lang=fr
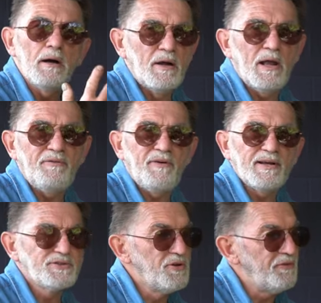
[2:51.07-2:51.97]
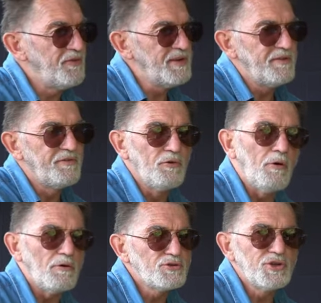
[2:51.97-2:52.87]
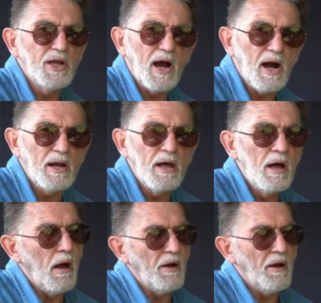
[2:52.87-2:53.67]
la phase de finition, en général,